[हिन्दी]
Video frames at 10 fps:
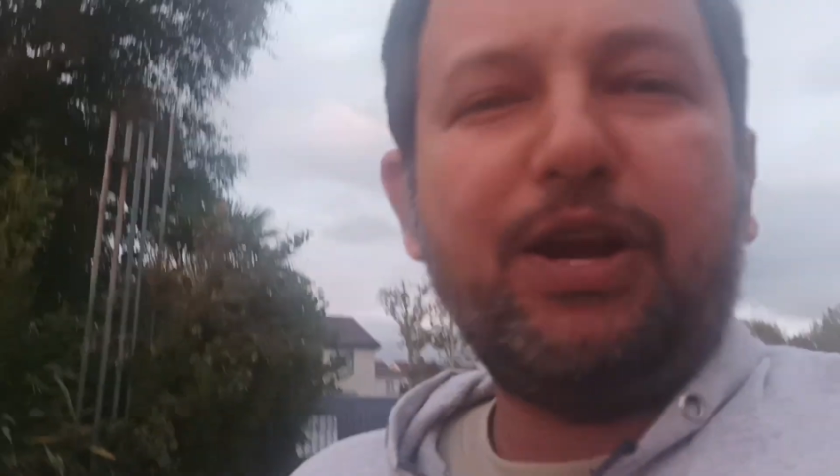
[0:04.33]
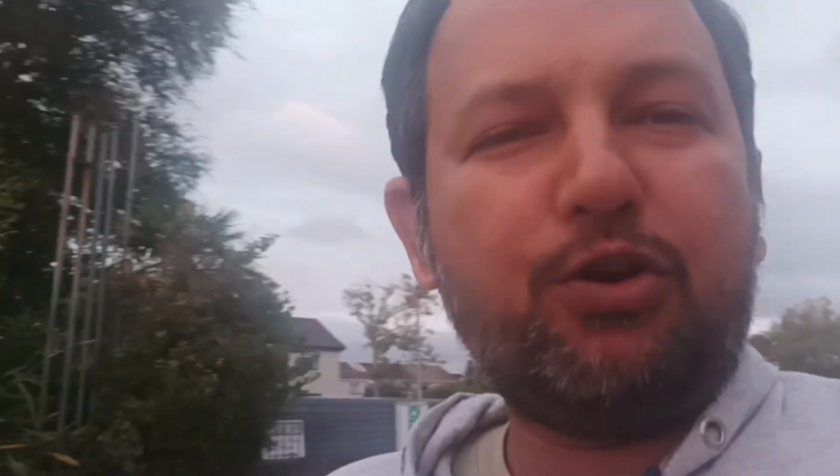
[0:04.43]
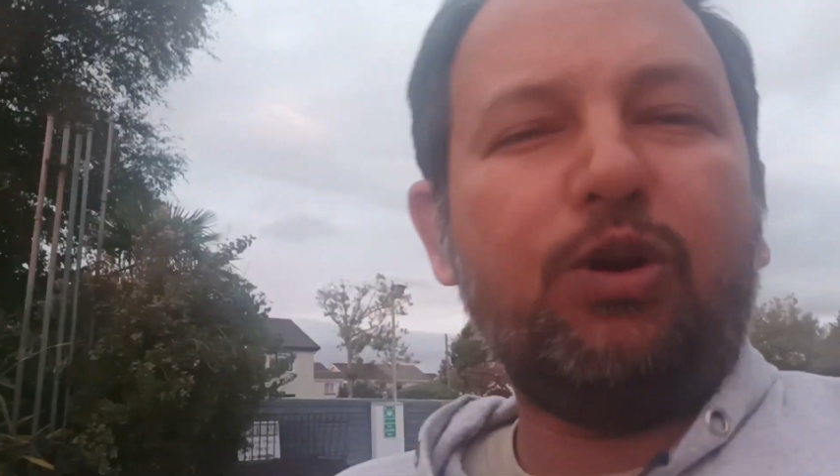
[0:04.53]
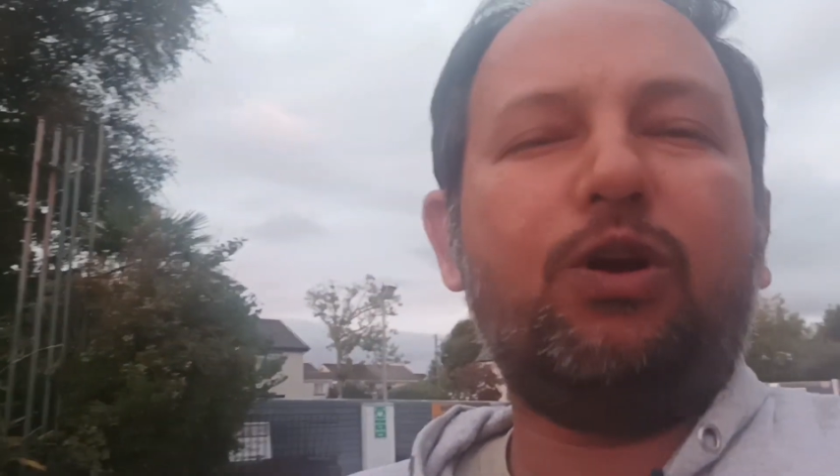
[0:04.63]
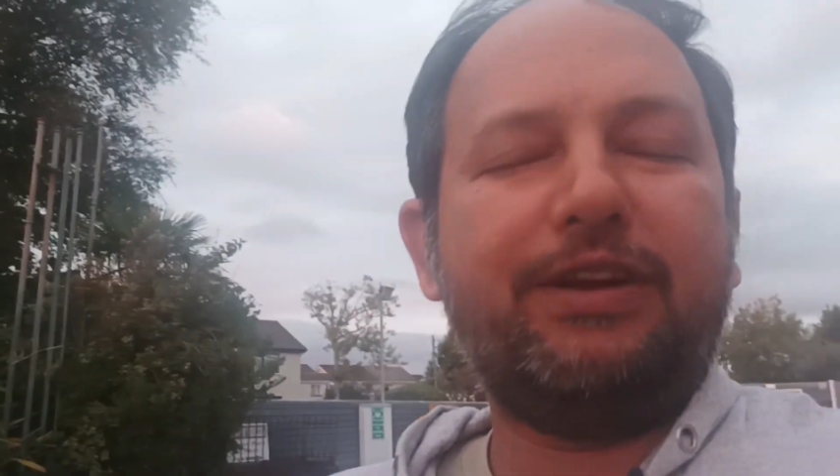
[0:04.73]

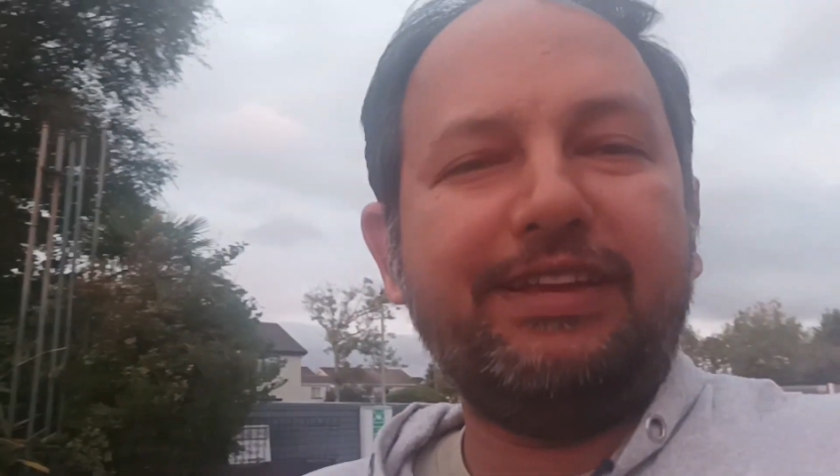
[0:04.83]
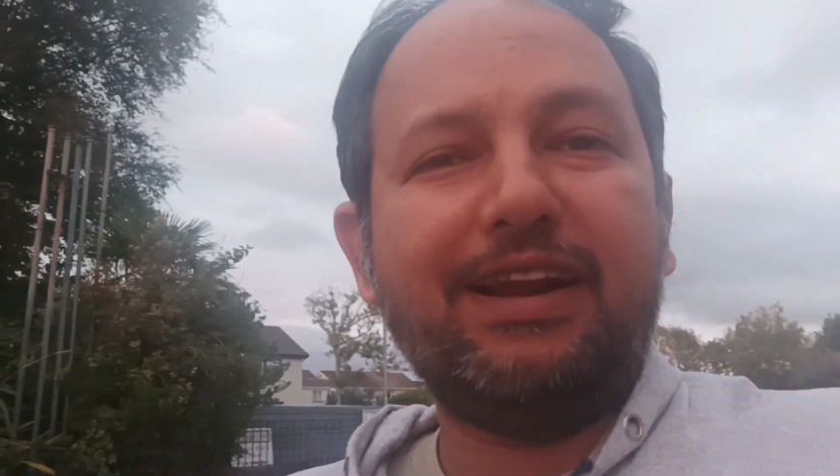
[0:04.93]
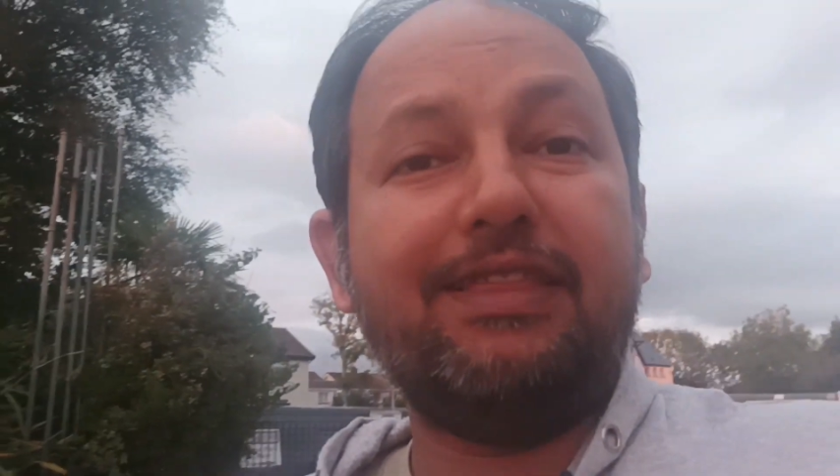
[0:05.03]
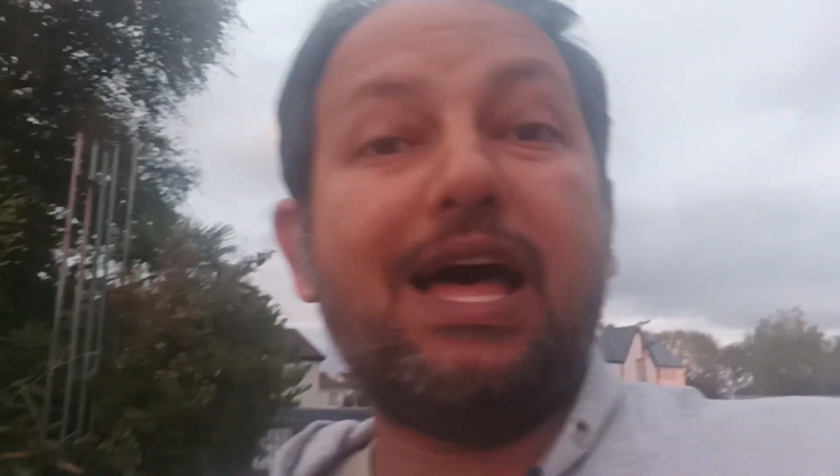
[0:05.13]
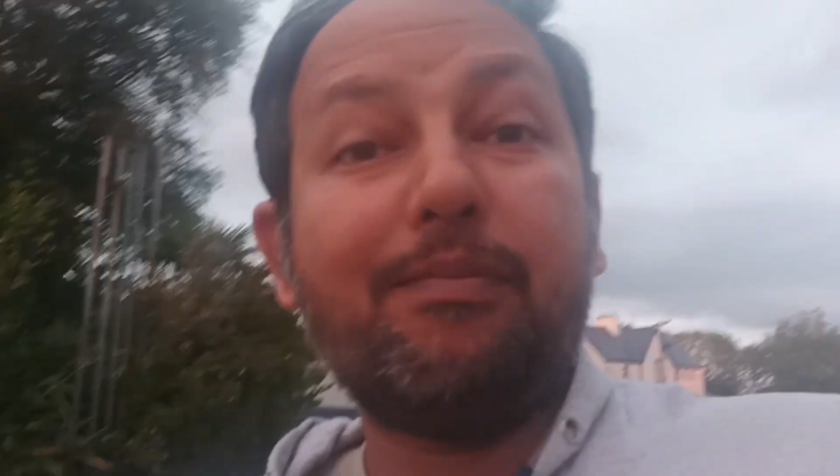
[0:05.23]
पेट्रोल और
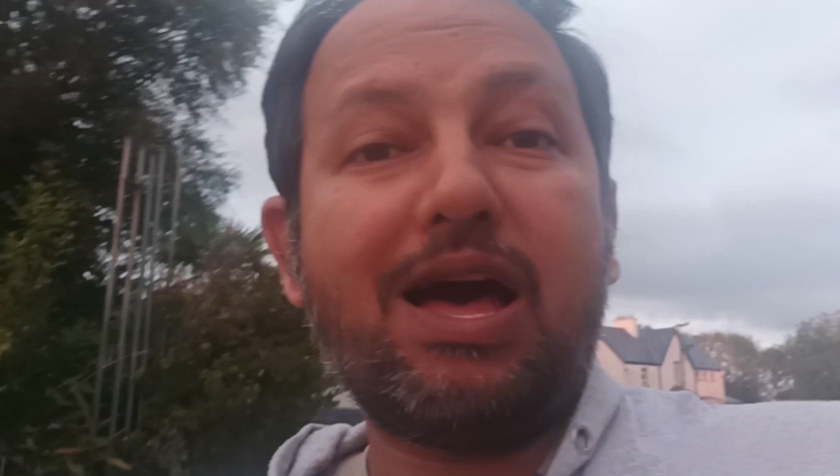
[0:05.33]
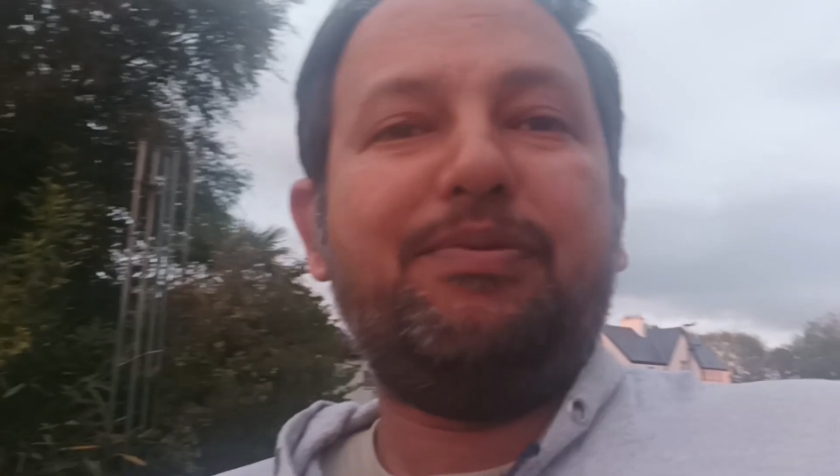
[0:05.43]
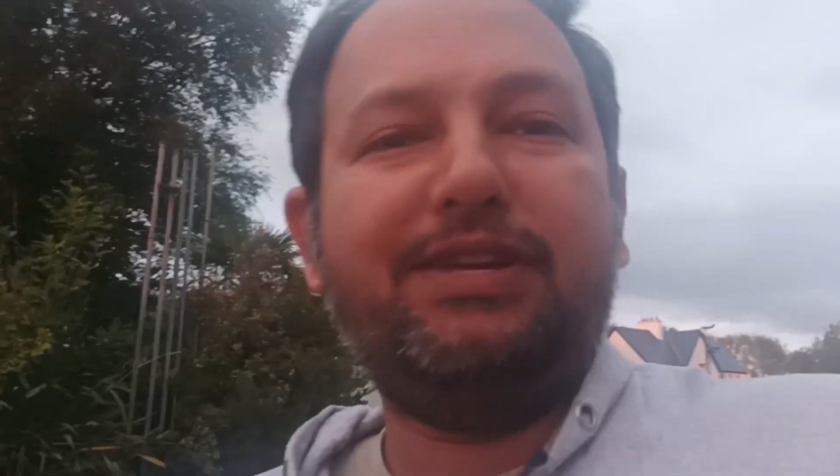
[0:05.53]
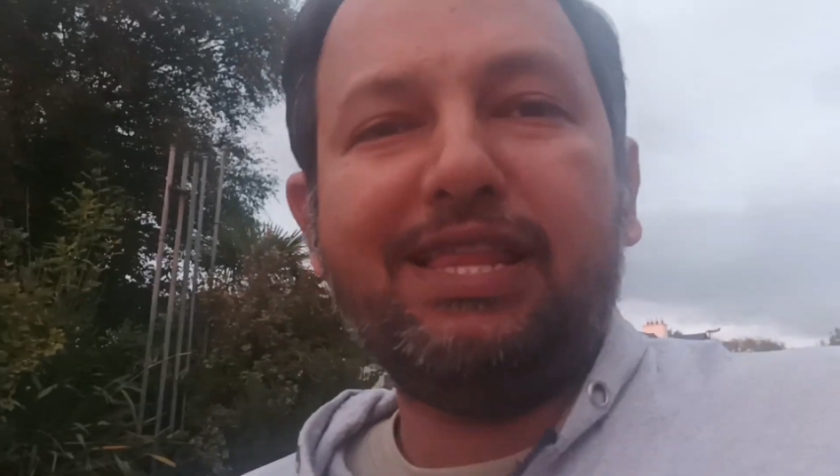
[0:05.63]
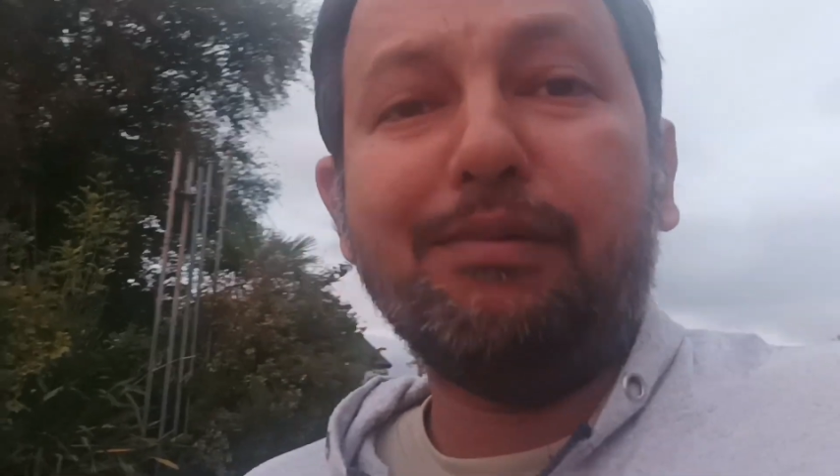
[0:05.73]
डीजल का दाम
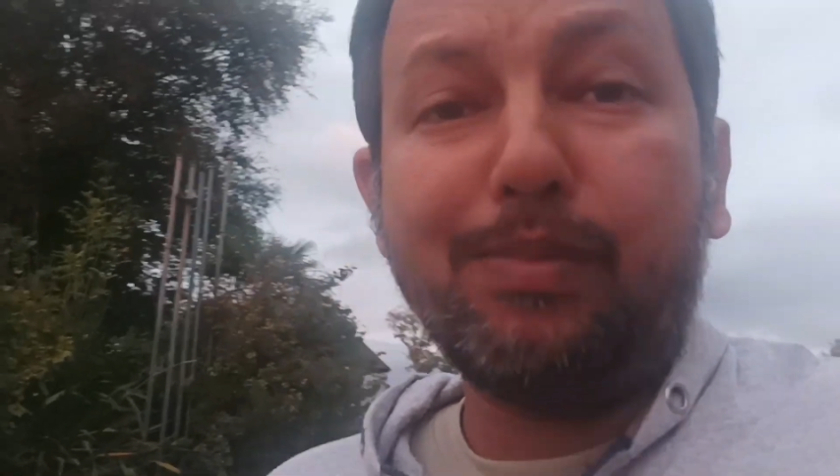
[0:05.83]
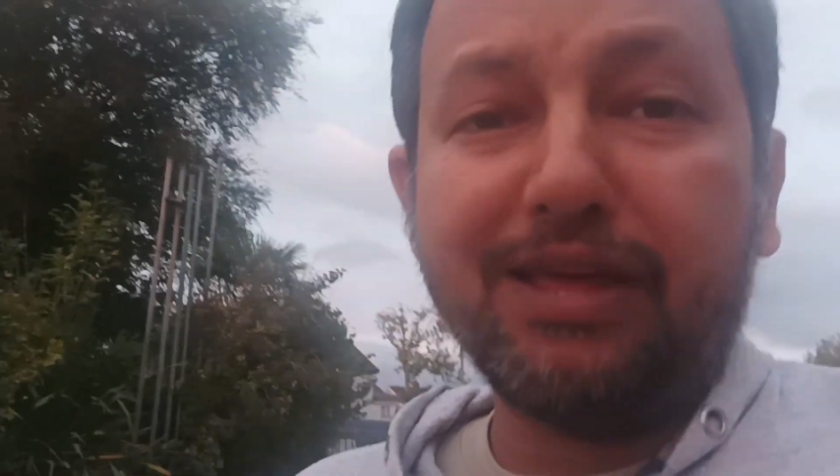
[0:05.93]
काफ़ी ज़्यादा